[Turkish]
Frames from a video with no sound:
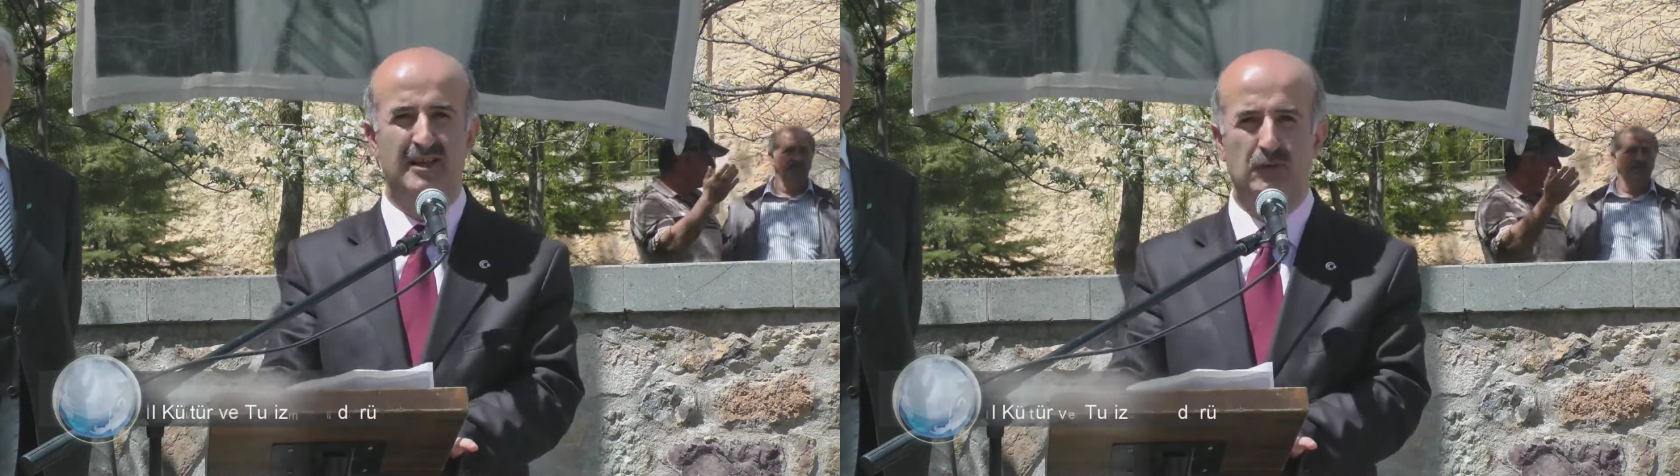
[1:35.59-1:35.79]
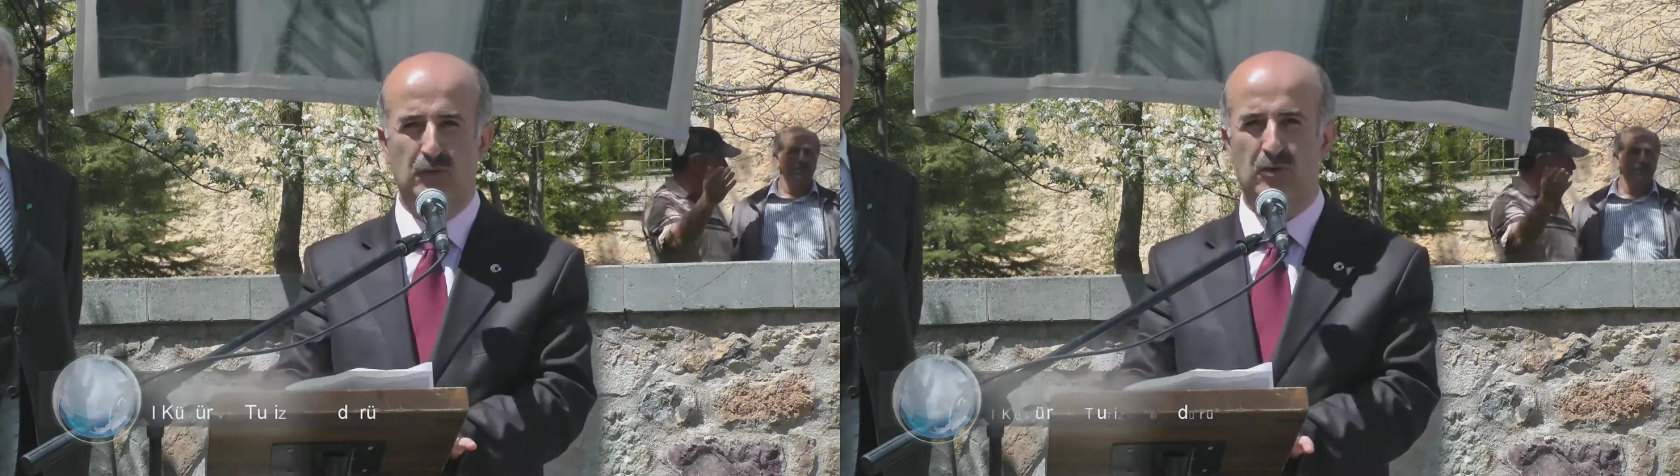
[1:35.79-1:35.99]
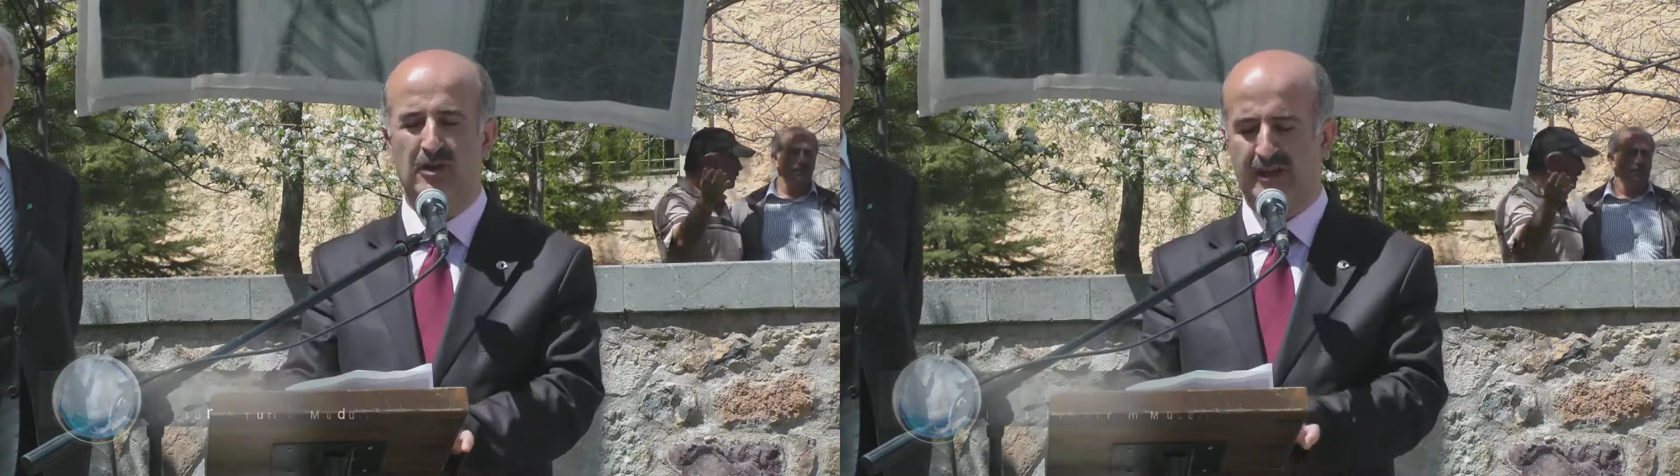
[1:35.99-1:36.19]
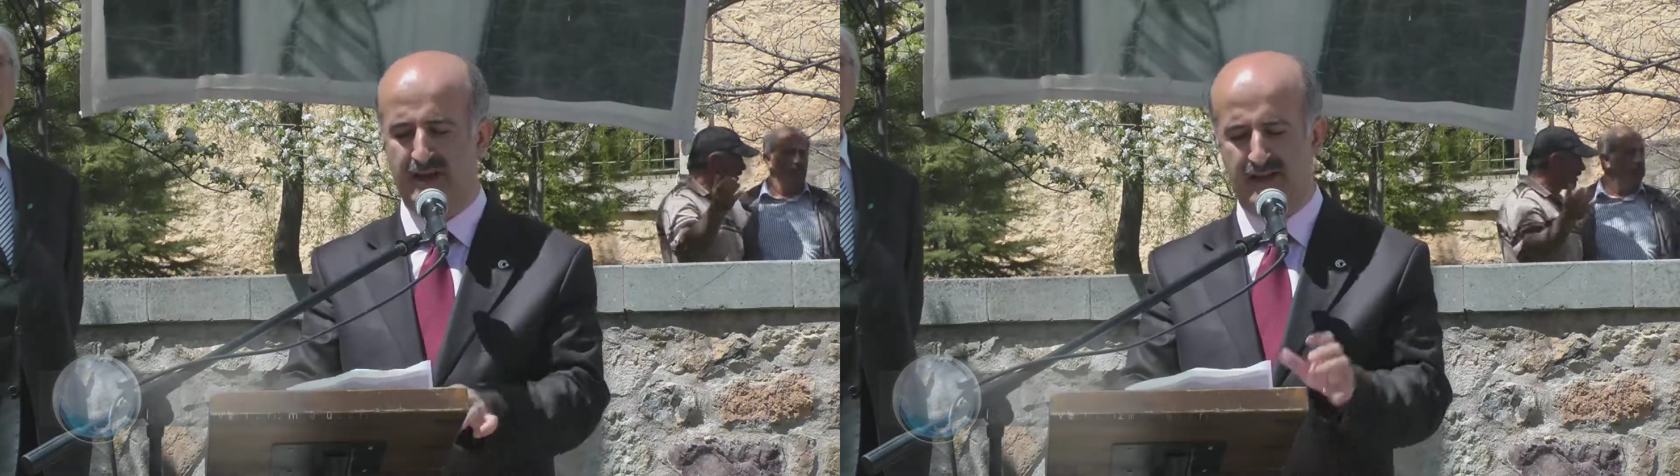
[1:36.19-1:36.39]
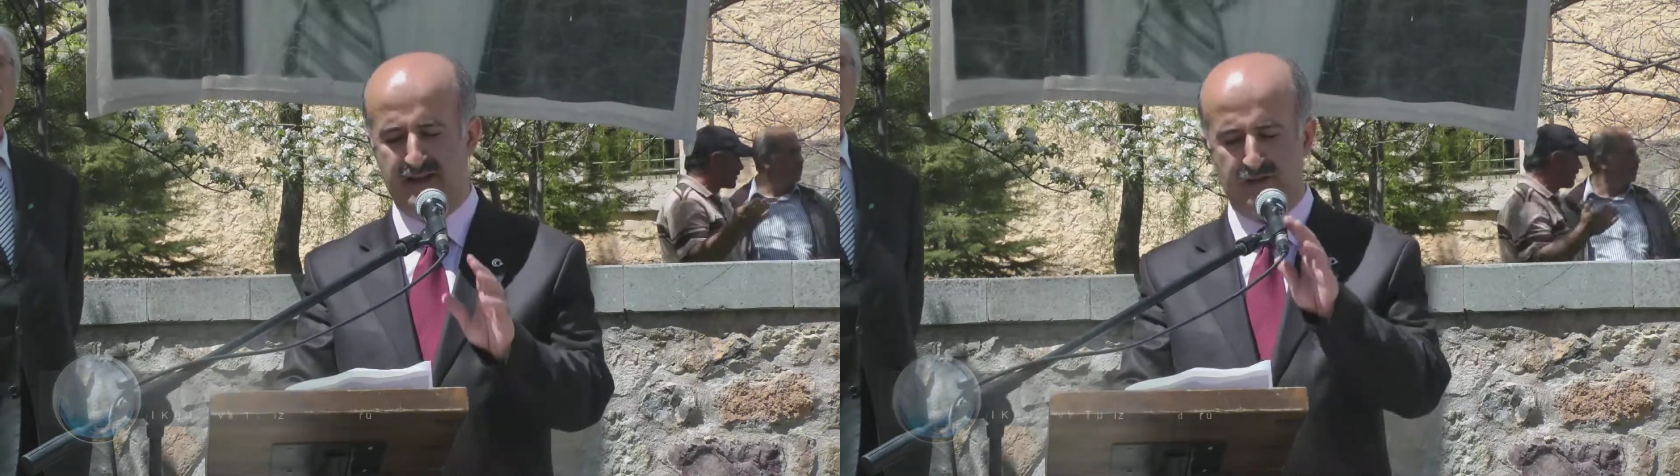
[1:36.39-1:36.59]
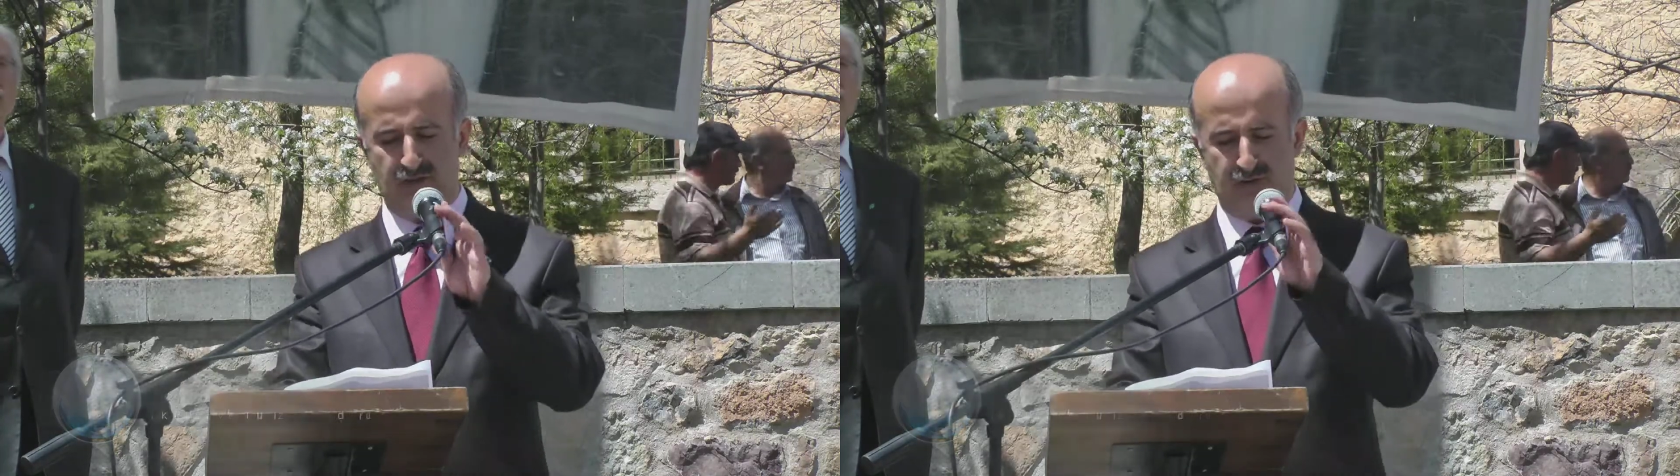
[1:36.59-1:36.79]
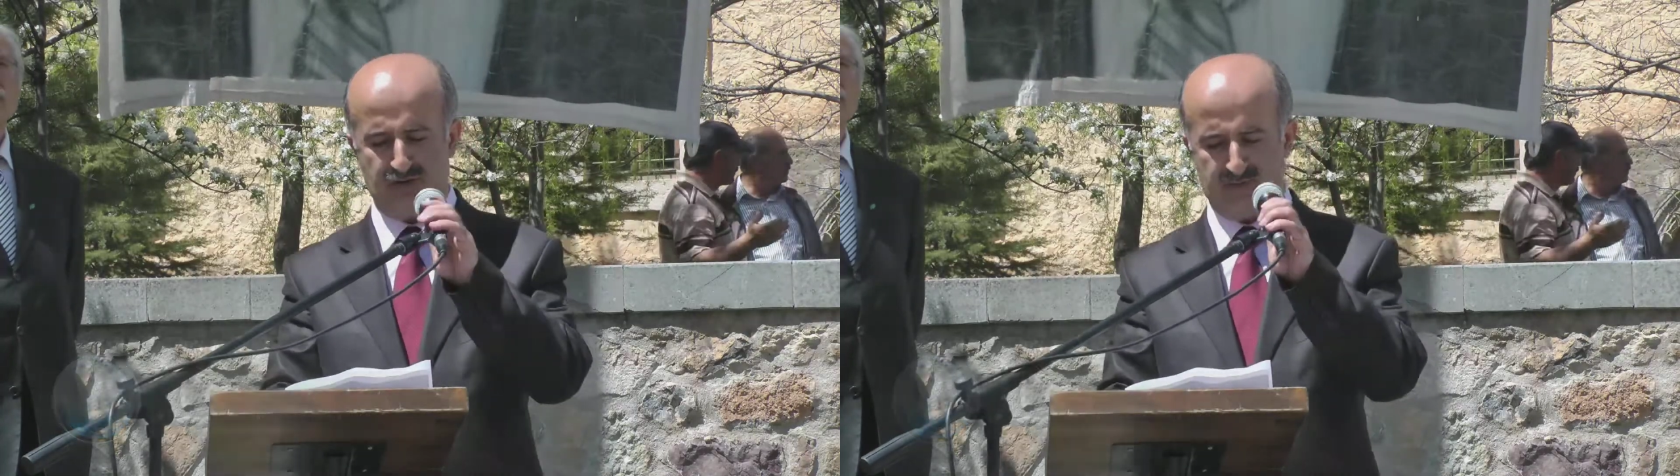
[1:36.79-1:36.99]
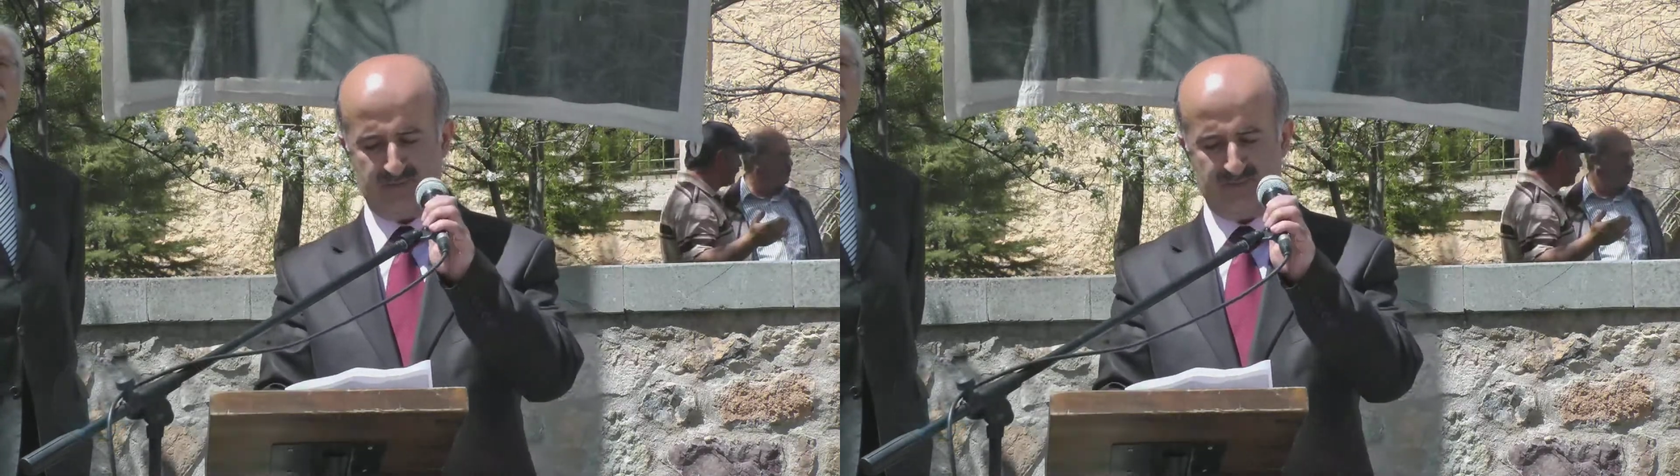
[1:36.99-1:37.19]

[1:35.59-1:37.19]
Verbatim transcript: daha gururla yad ediyoruz.